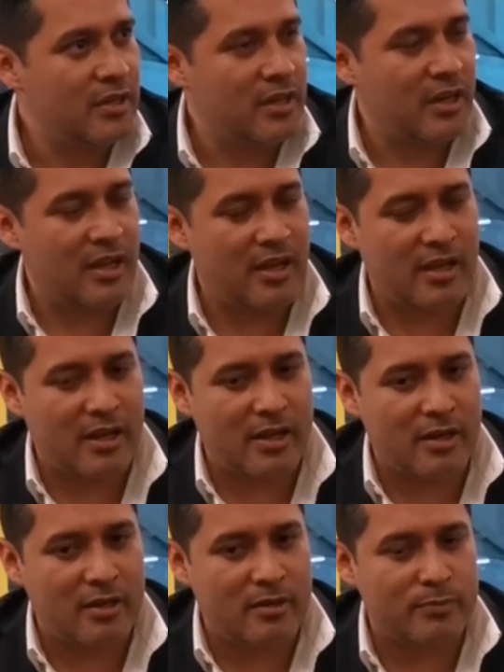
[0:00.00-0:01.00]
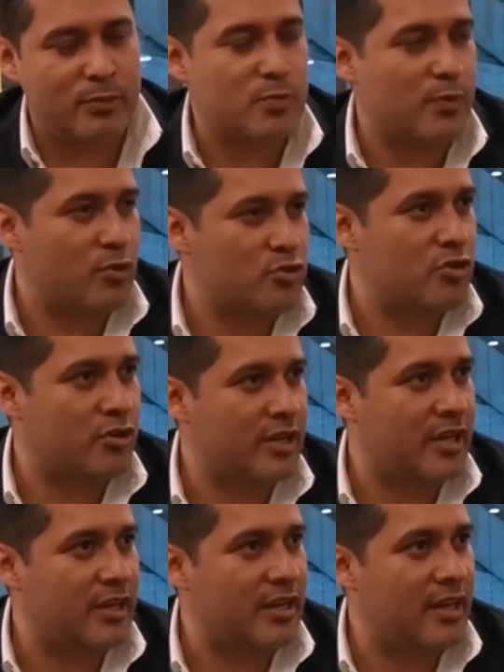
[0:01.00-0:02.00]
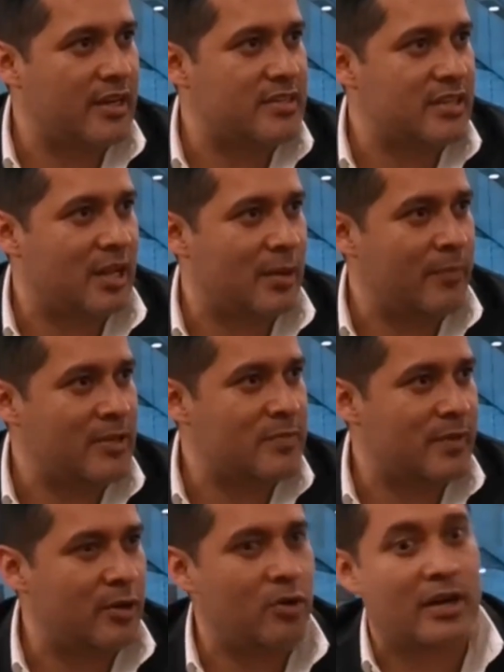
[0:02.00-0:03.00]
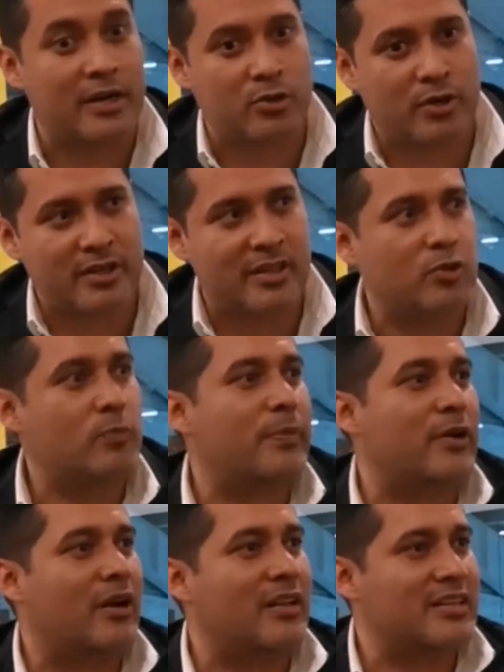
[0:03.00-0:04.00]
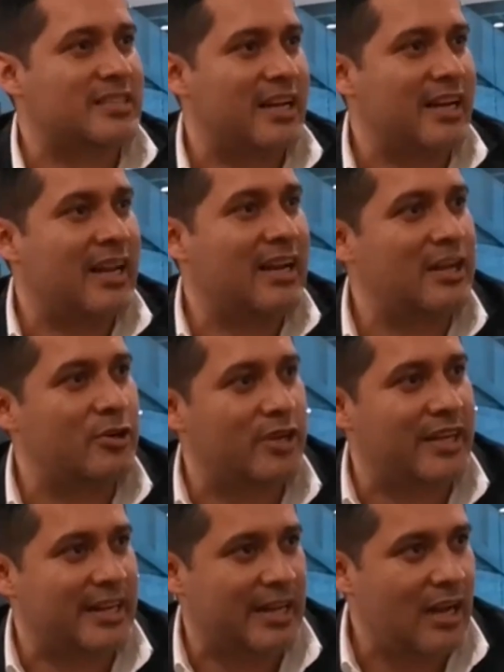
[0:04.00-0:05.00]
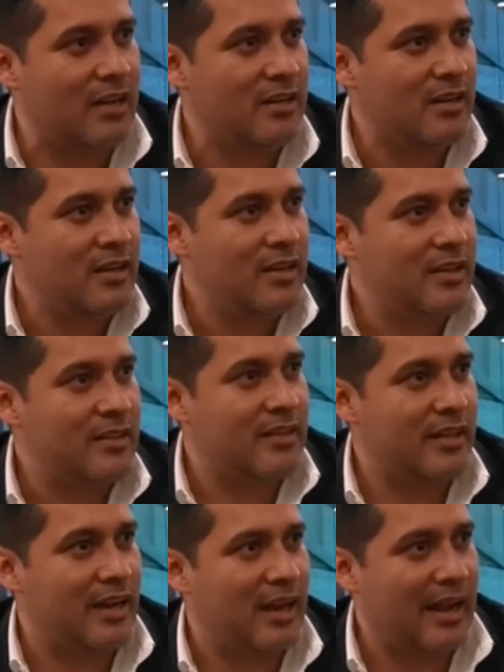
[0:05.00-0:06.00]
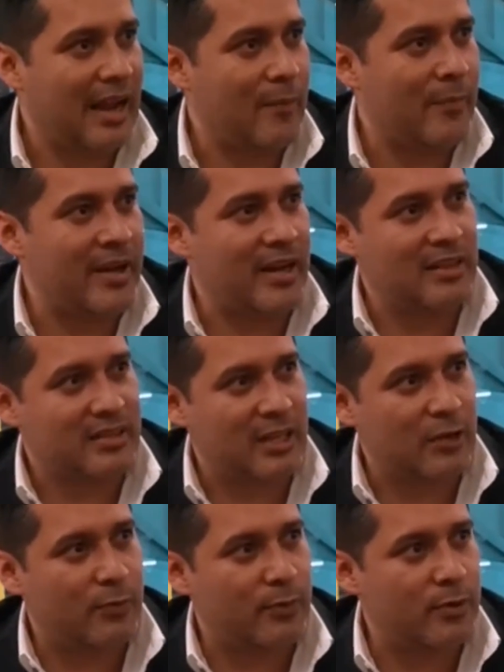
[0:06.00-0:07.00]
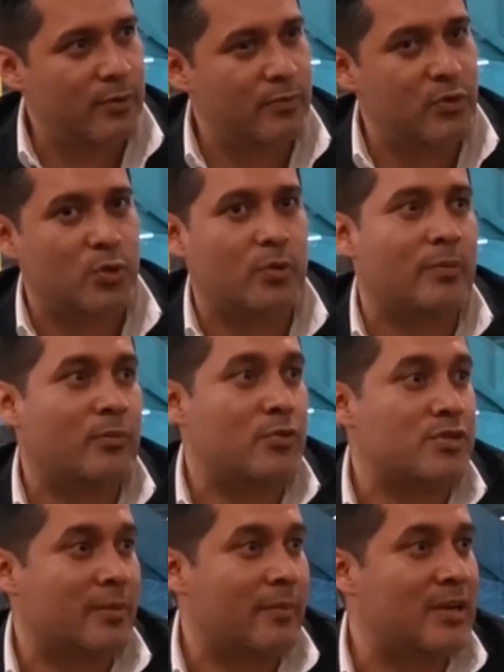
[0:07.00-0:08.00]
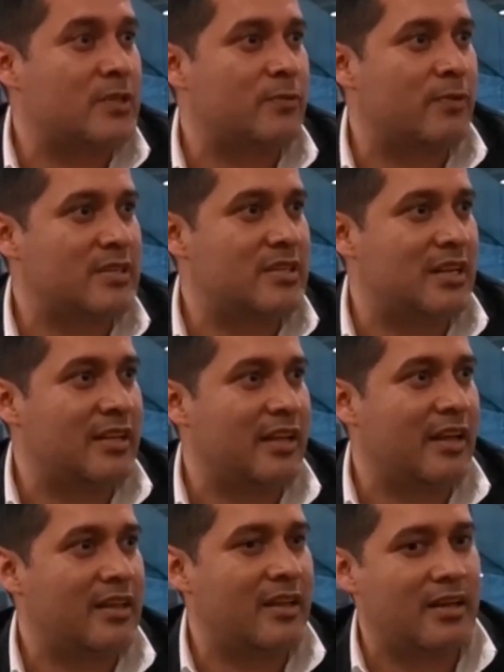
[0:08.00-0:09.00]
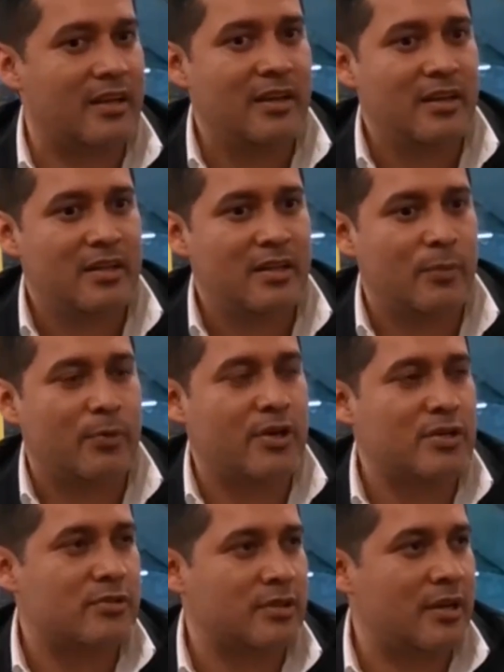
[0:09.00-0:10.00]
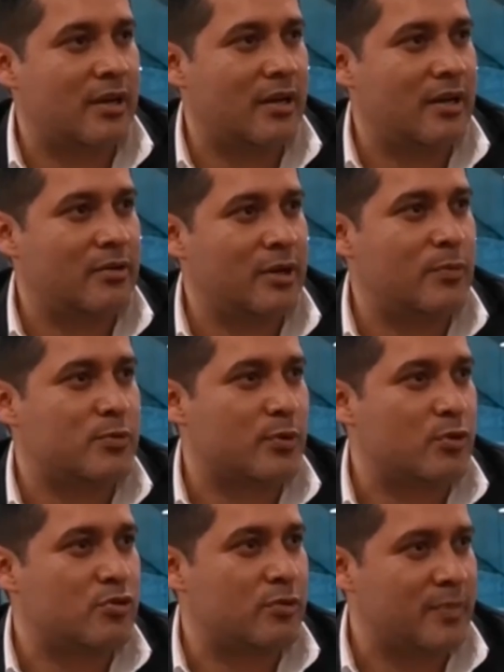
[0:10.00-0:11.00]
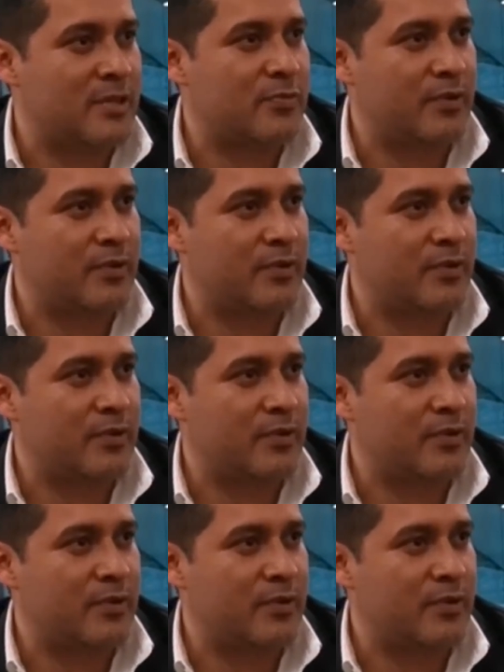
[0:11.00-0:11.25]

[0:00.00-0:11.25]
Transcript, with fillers: la postproducción que, hice en la misma, no la retoqué tanto, pero al descargarla en original de la cámara al teléfono, tuve mucha más facilidad de, poder hacer una, una postproducción más